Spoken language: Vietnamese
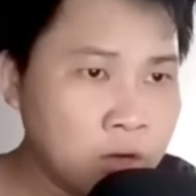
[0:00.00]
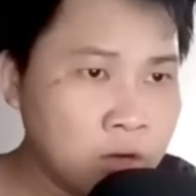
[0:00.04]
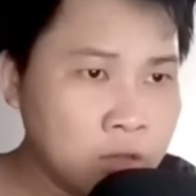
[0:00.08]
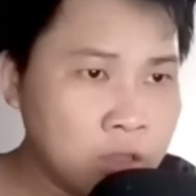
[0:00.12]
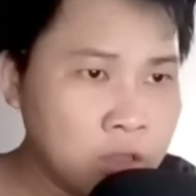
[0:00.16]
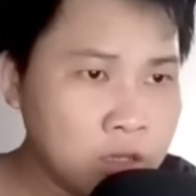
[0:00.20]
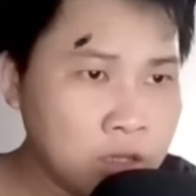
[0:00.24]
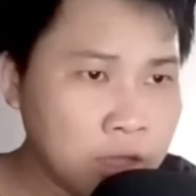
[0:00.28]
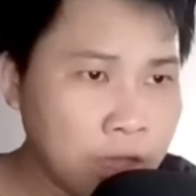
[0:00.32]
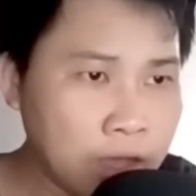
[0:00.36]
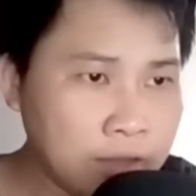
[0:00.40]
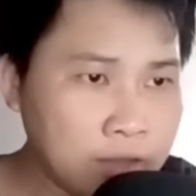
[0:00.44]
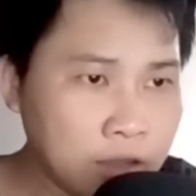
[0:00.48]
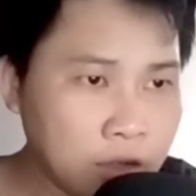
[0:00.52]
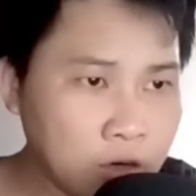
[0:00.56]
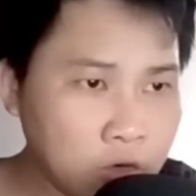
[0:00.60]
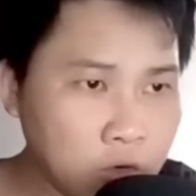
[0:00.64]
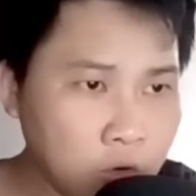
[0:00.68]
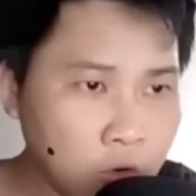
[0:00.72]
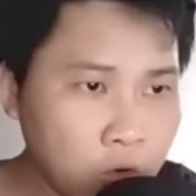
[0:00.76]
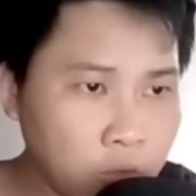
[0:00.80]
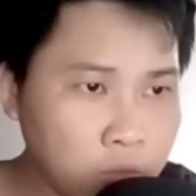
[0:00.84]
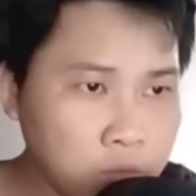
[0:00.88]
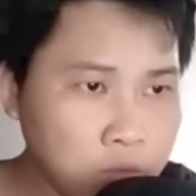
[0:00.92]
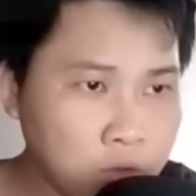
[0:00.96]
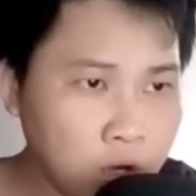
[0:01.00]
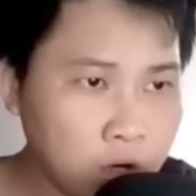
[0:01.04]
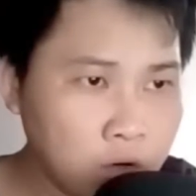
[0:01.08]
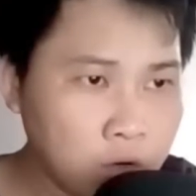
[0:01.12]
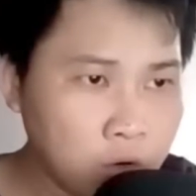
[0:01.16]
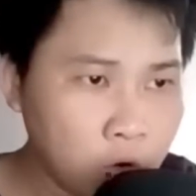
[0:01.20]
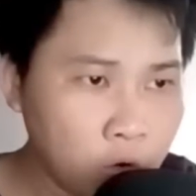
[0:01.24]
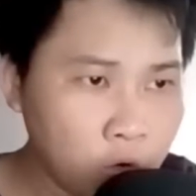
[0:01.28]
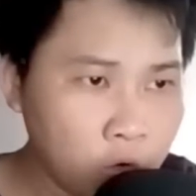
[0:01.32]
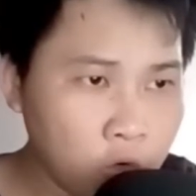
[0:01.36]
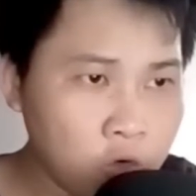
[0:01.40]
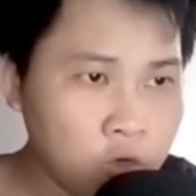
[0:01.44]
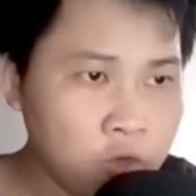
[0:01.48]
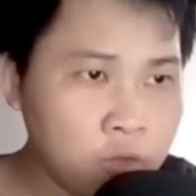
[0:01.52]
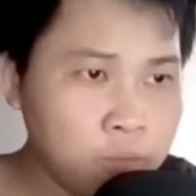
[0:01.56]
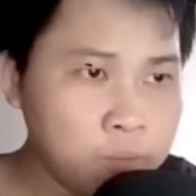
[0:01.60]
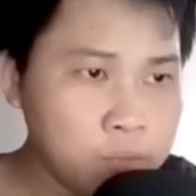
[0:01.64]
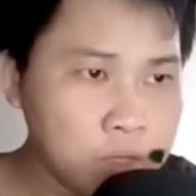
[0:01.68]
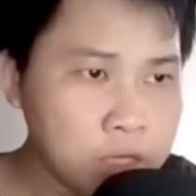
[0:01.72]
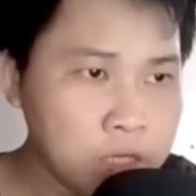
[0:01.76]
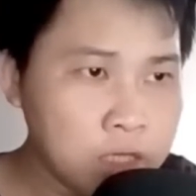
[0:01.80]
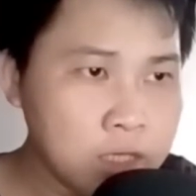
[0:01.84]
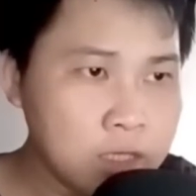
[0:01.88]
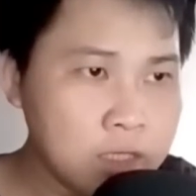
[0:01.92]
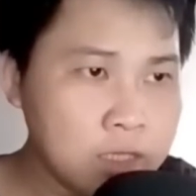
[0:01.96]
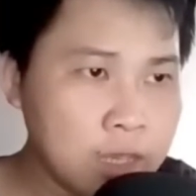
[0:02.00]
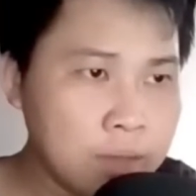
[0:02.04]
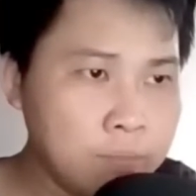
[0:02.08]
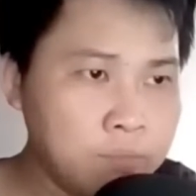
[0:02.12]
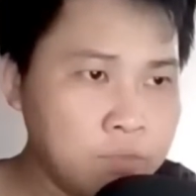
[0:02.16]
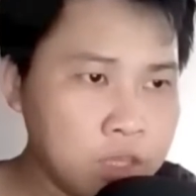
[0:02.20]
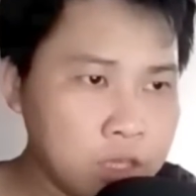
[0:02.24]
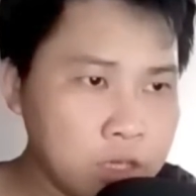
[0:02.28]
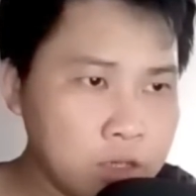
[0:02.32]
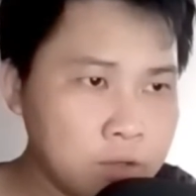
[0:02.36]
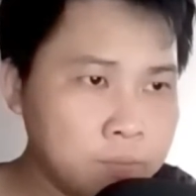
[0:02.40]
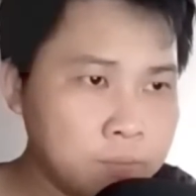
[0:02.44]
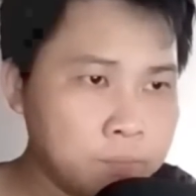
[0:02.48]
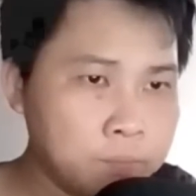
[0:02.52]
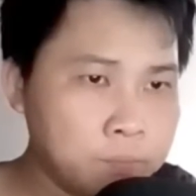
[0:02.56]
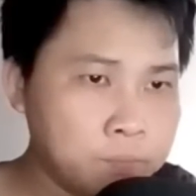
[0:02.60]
thức hải thần hồn cơ hồ bị chém diệt.